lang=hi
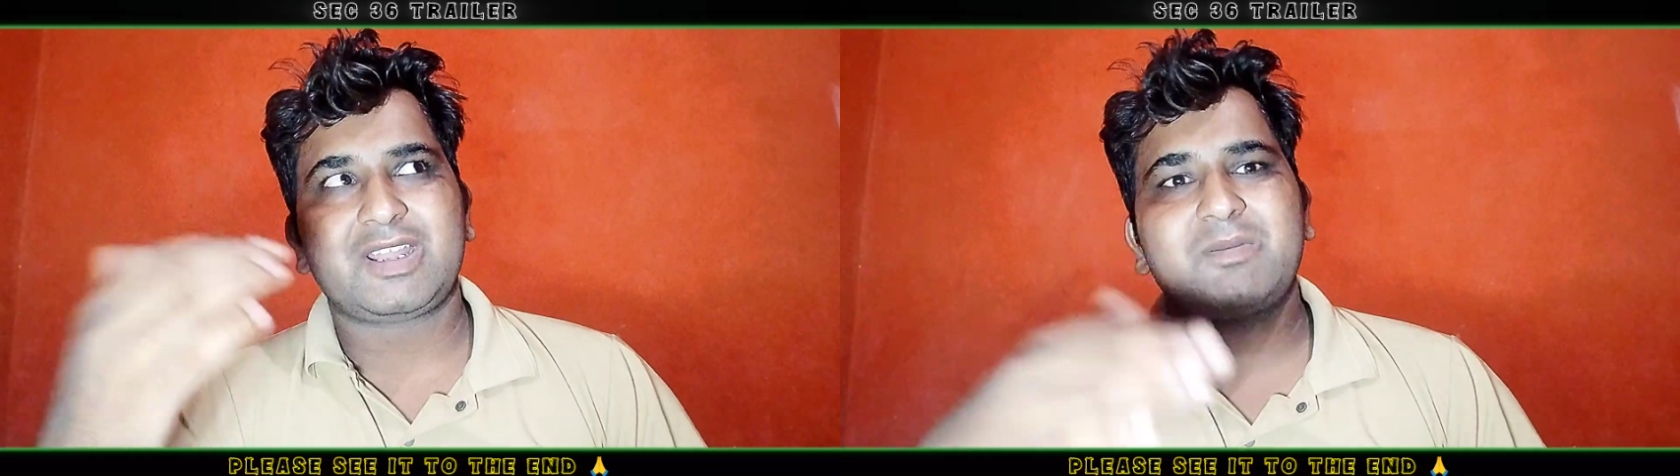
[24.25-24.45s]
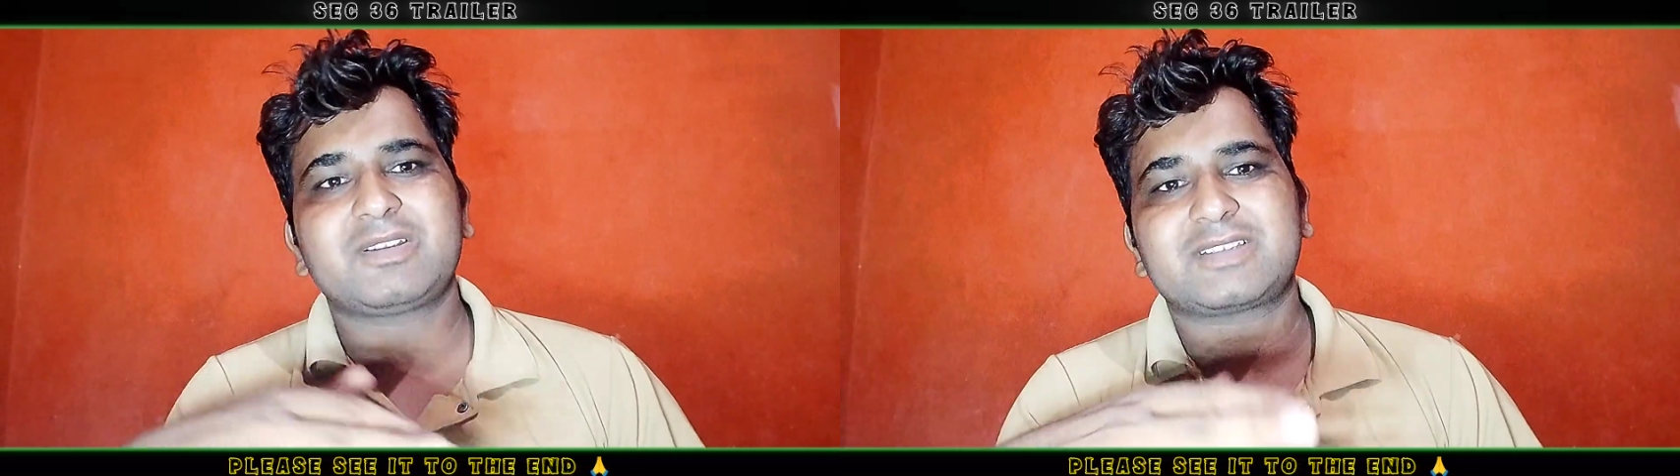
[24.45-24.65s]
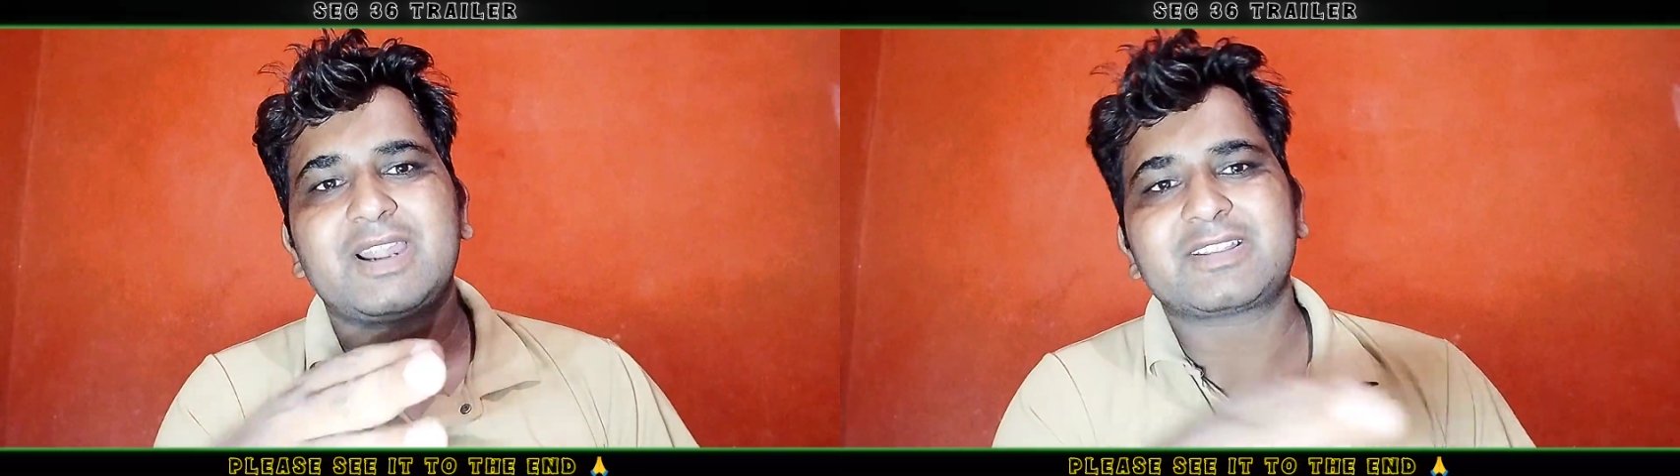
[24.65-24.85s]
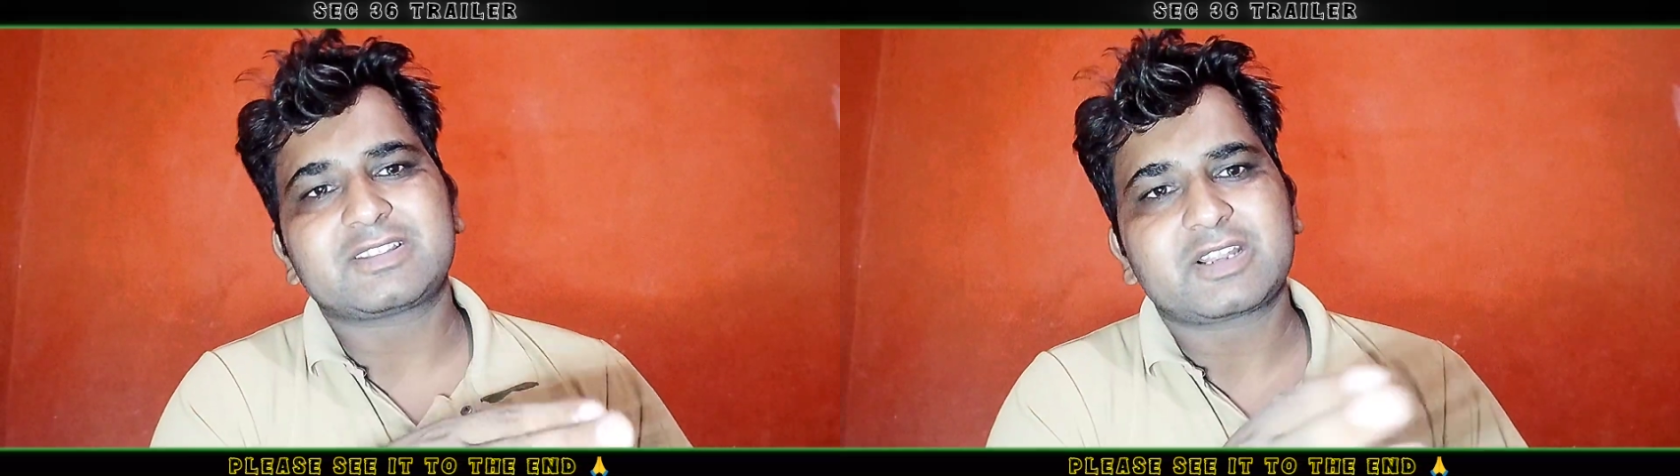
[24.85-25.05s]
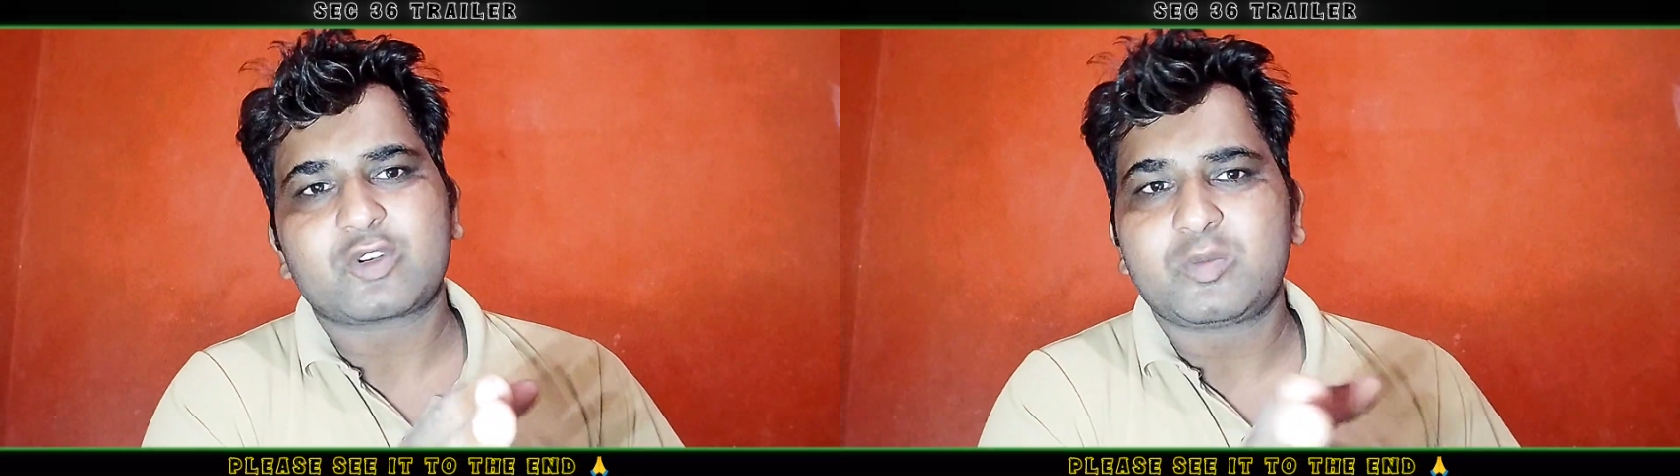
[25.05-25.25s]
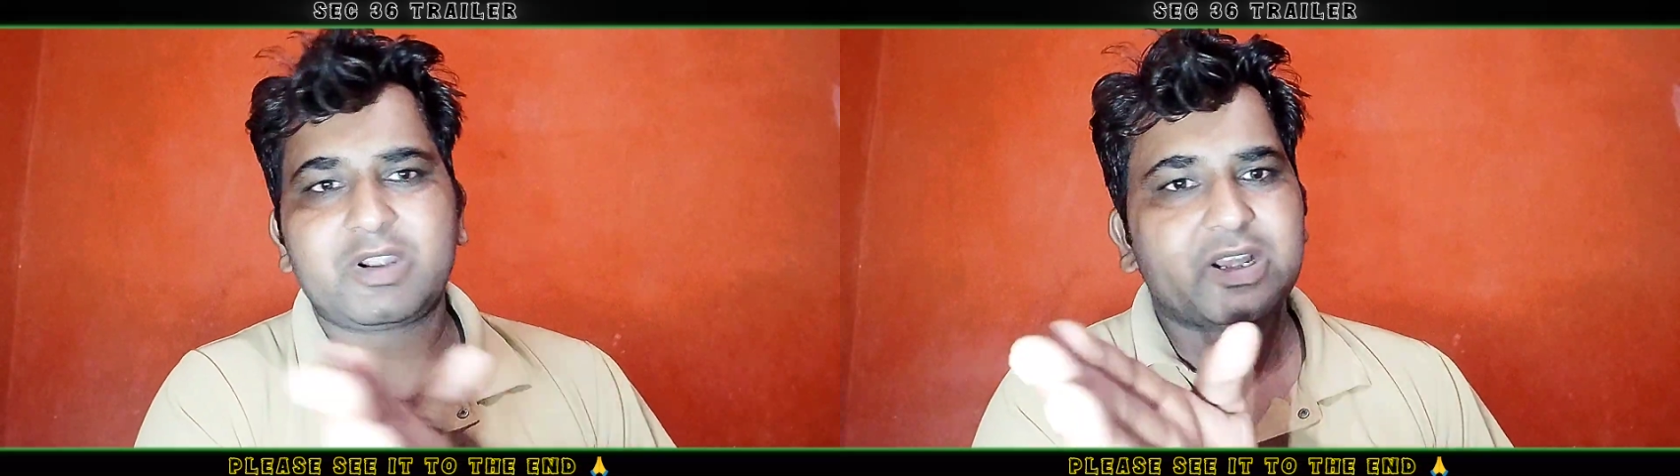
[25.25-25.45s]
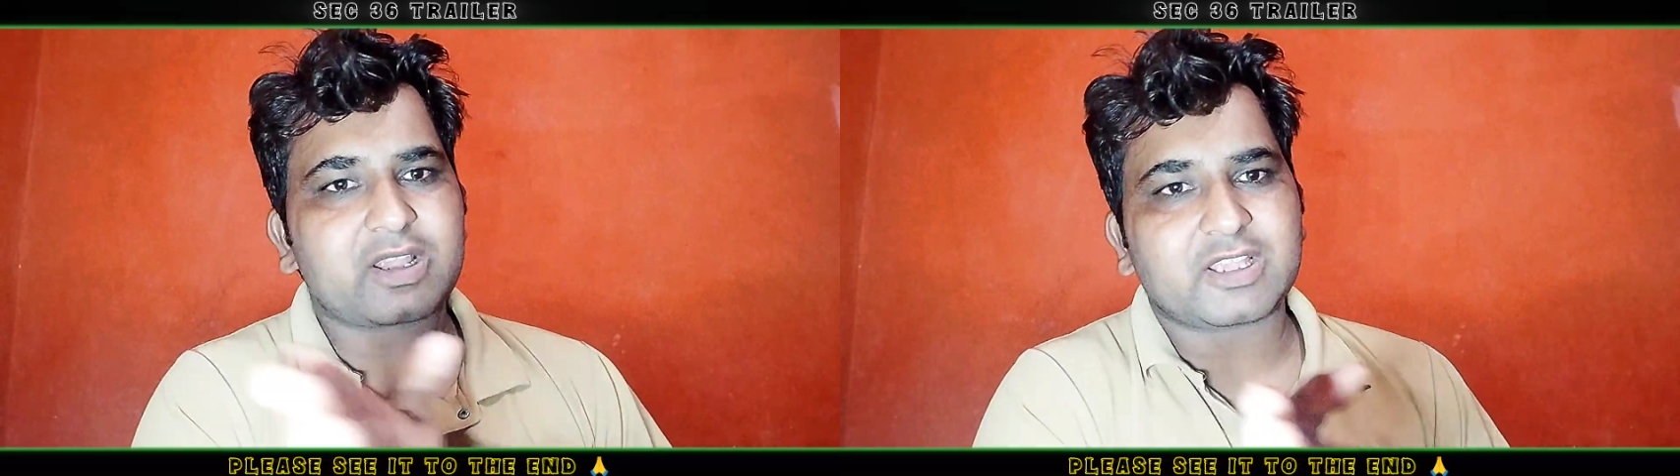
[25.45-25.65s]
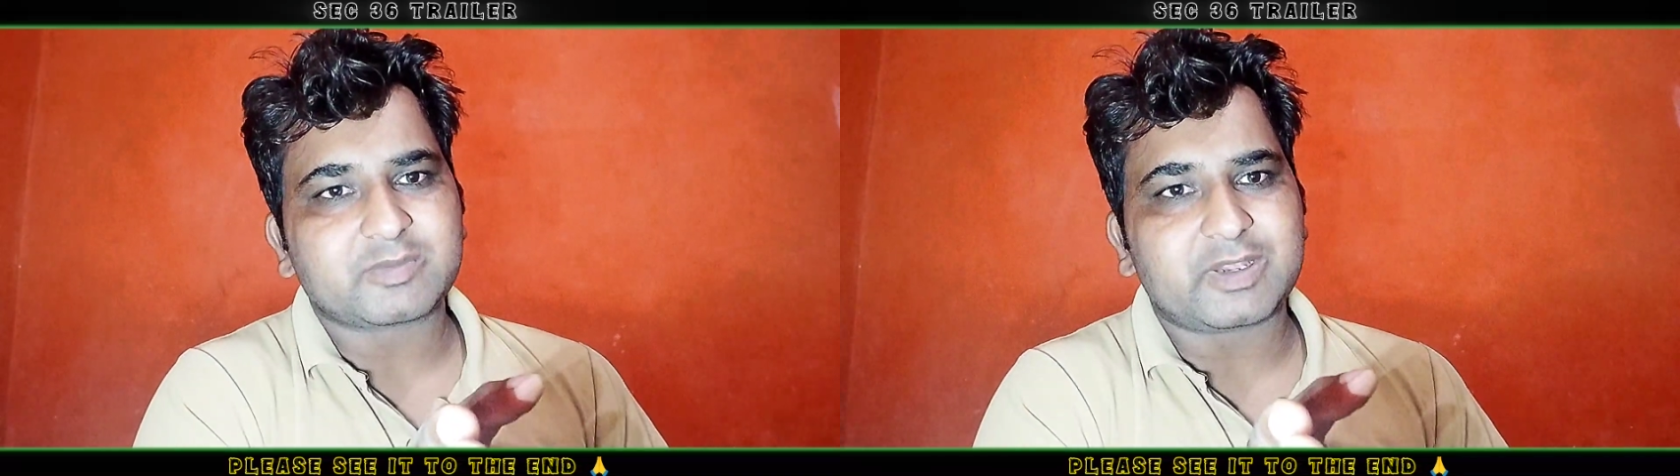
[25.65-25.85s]
लगभग साठ सत्तर किलोमीटर
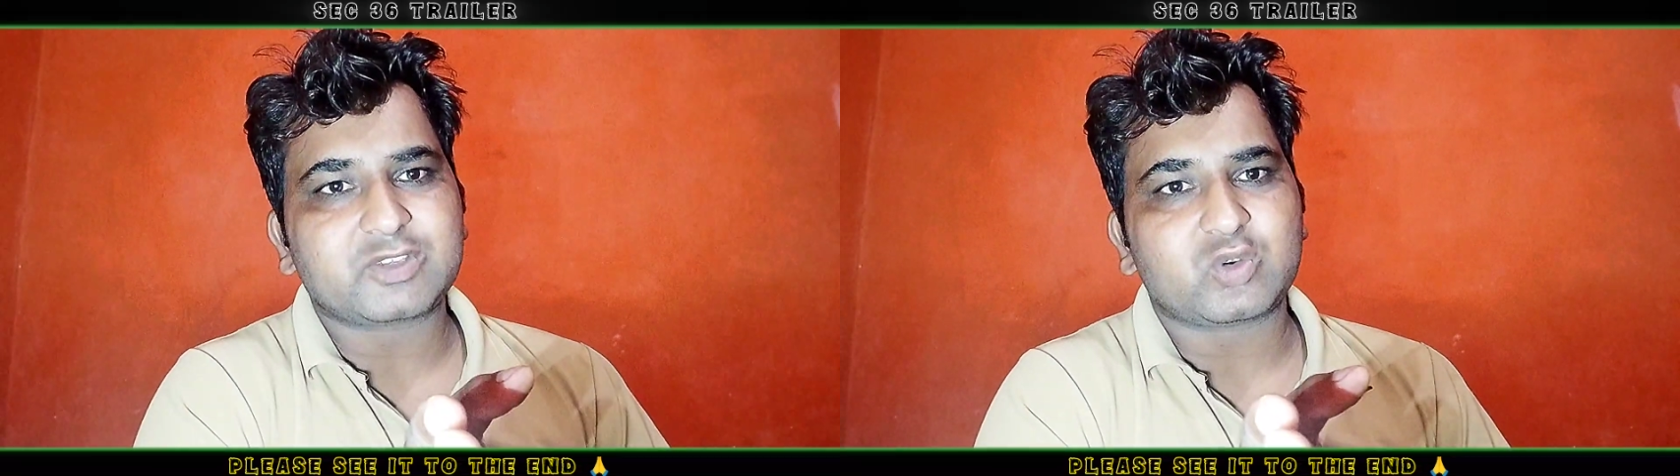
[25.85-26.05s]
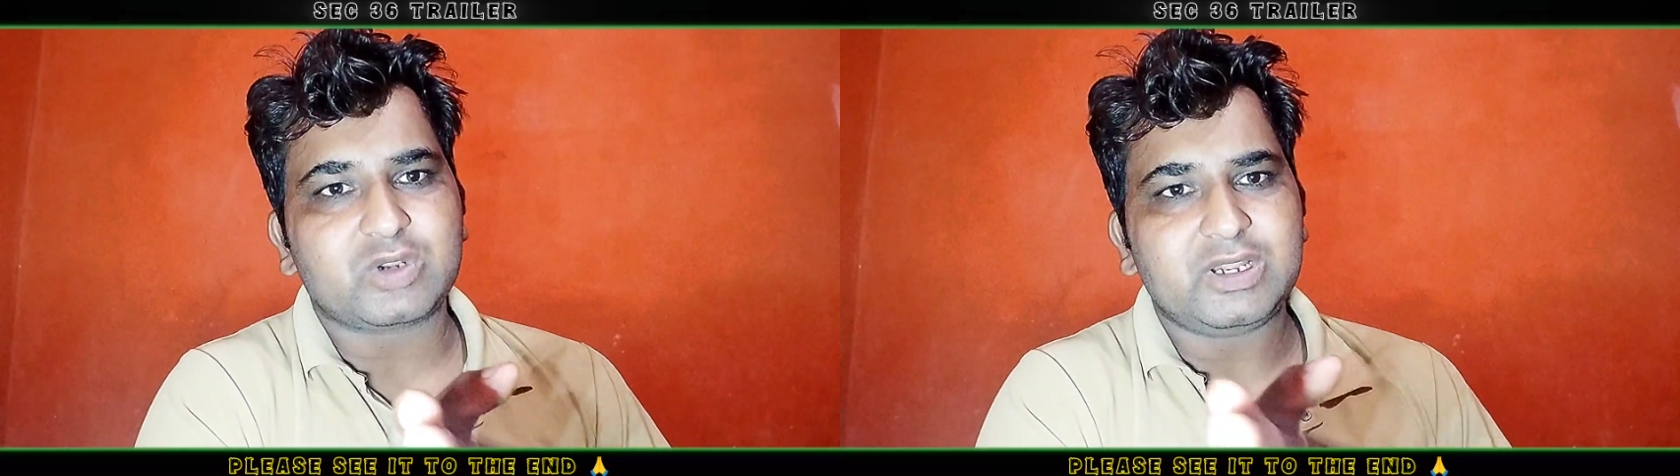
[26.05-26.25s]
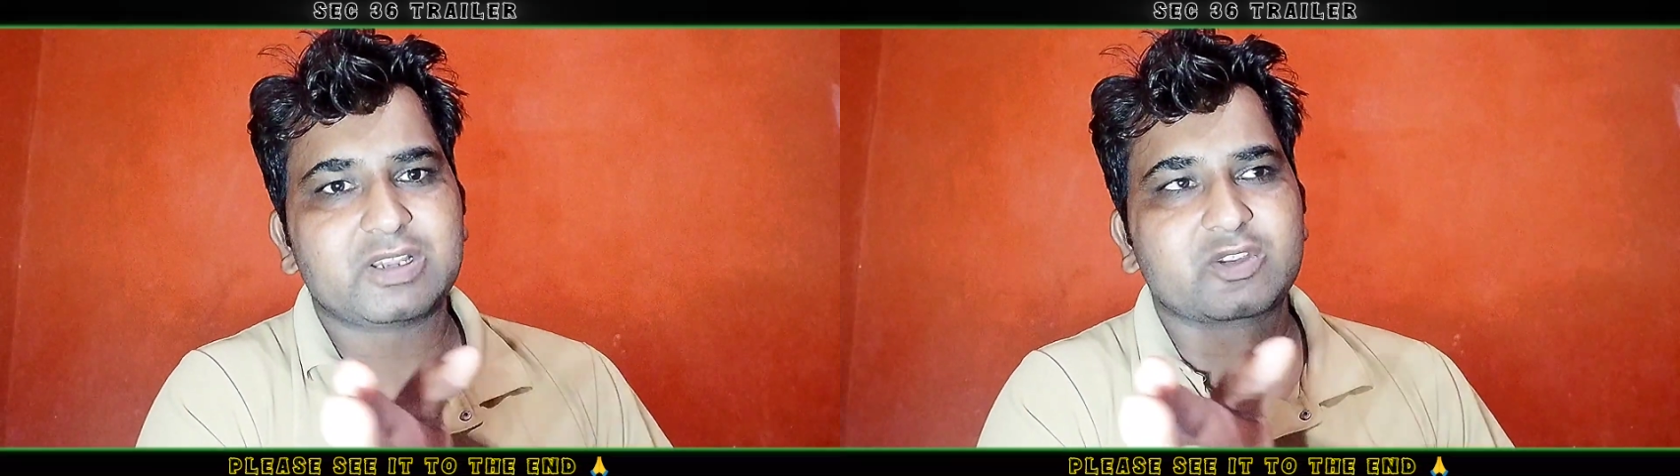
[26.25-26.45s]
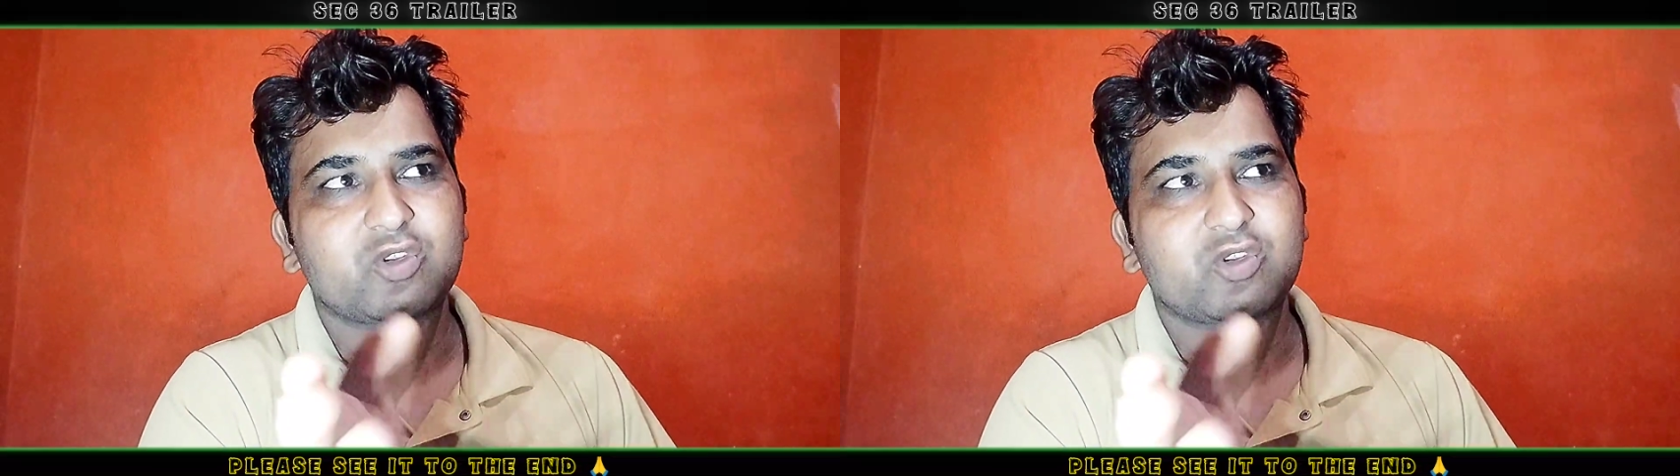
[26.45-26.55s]
के आसपास होगा